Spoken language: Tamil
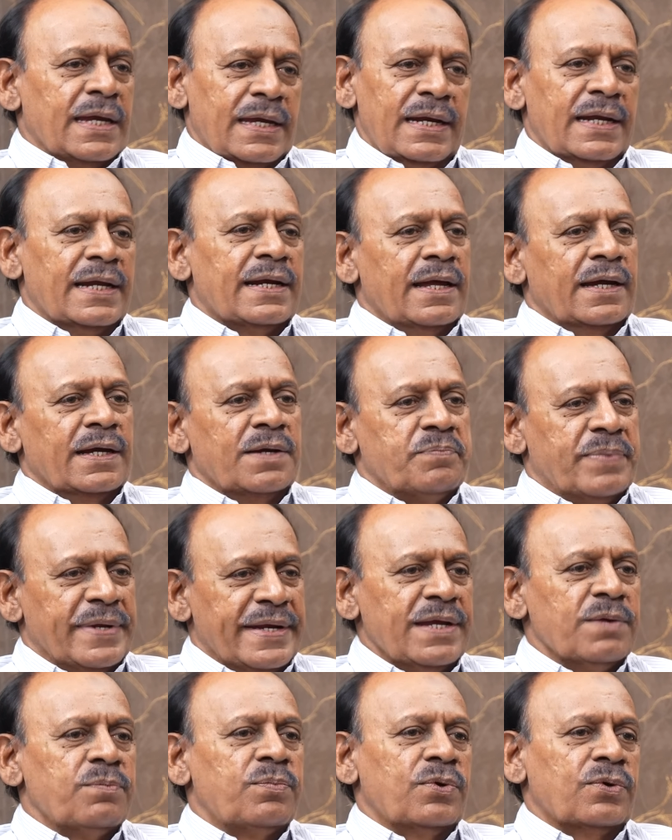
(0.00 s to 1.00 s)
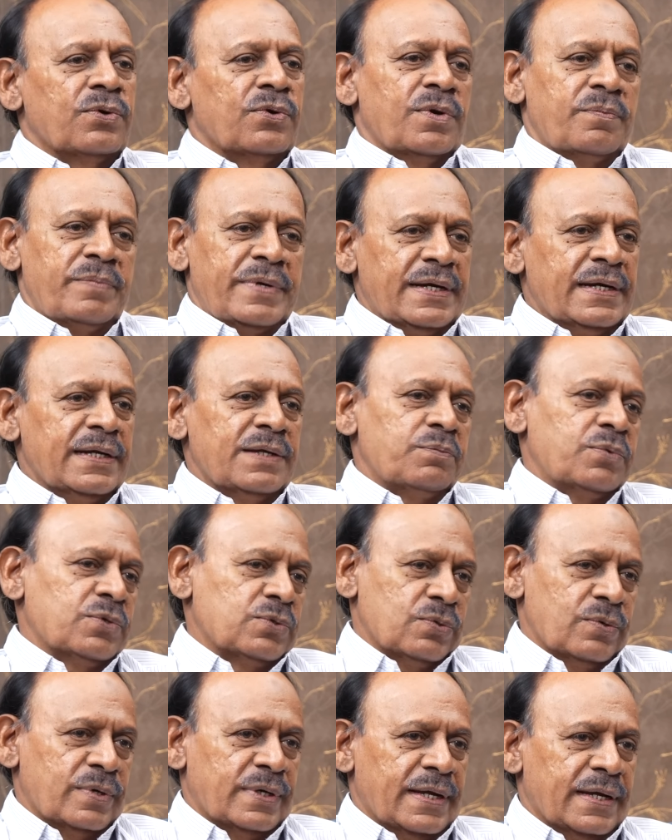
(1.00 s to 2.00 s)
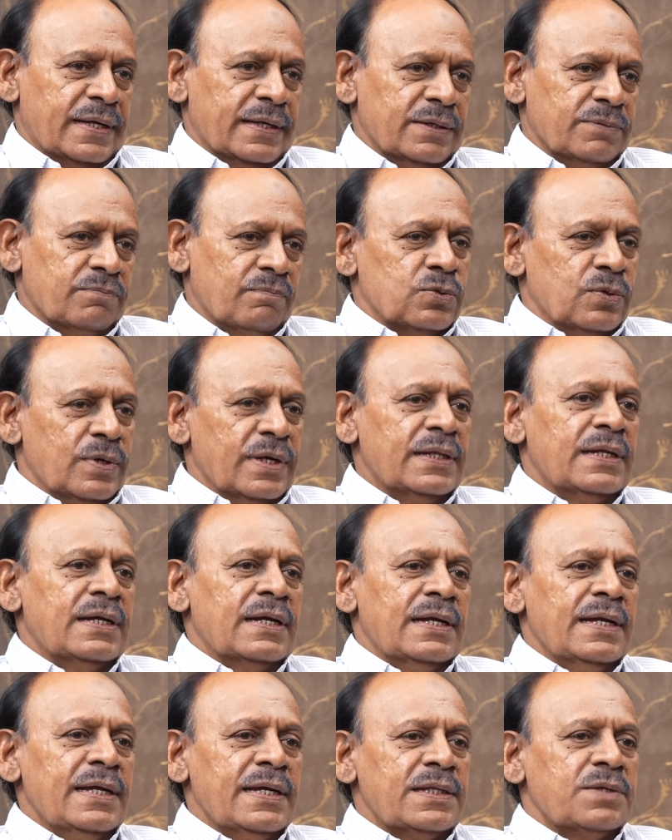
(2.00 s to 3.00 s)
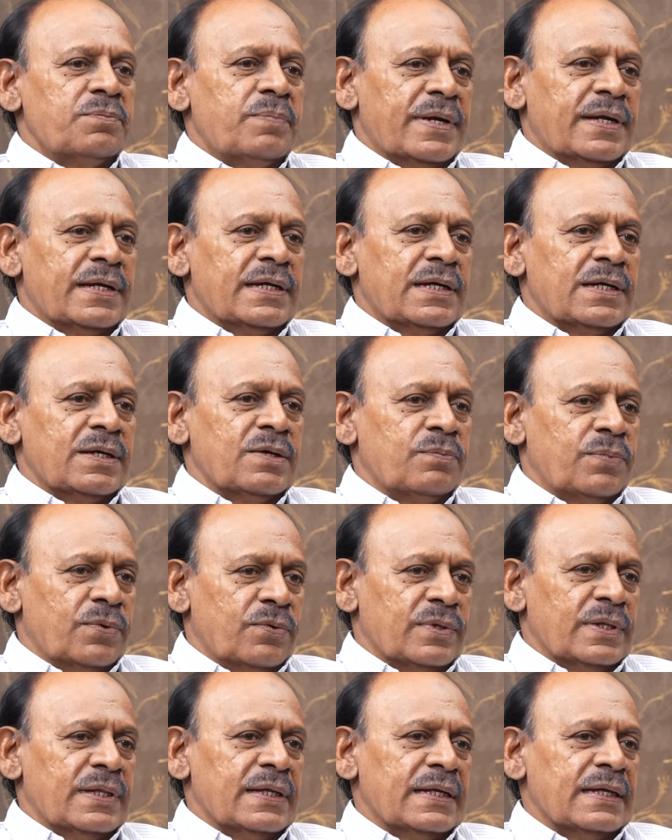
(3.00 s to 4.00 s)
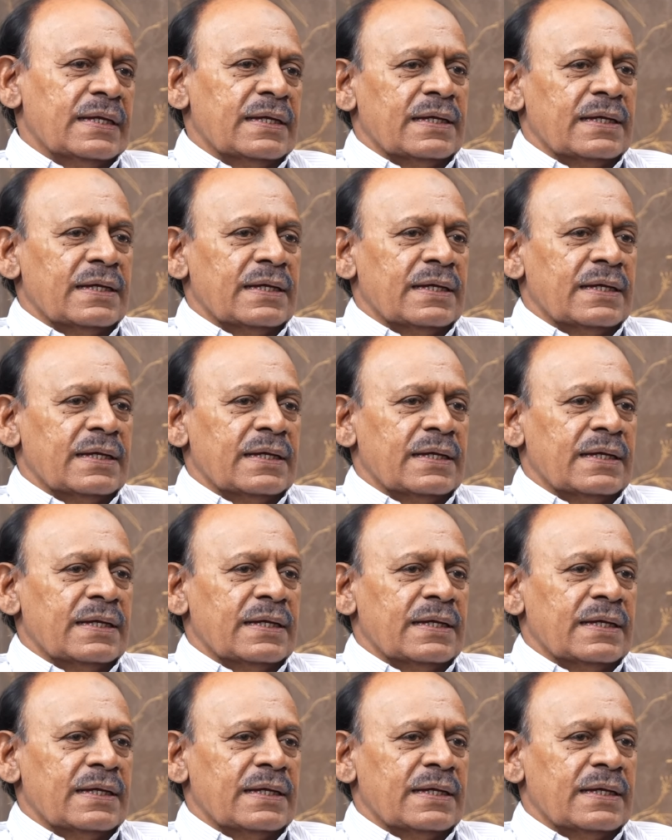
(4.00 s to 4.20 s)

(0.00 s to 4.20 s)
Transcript: இல்லை நாங்கள் பிரிய போகிறோம் அப்படின்னு இப்போ சொல்கிறாங்க சொன்னதுனால இது பிறகு இப்போ வந்து